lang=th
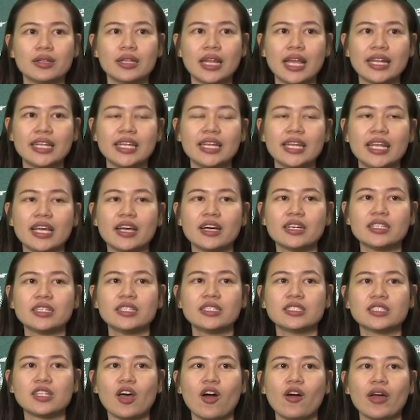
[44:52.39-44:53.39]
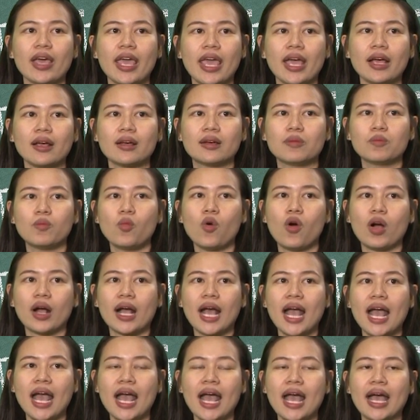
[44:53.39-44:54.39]
ในที่นี้ก็คือ 2x บวก
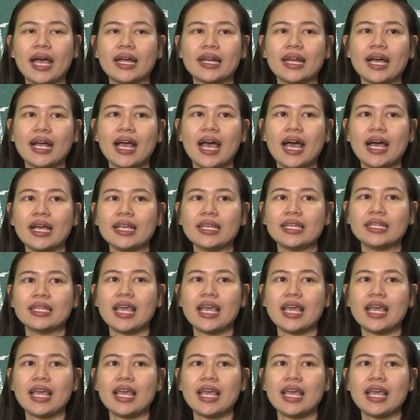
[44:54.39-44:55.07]
5นะคะ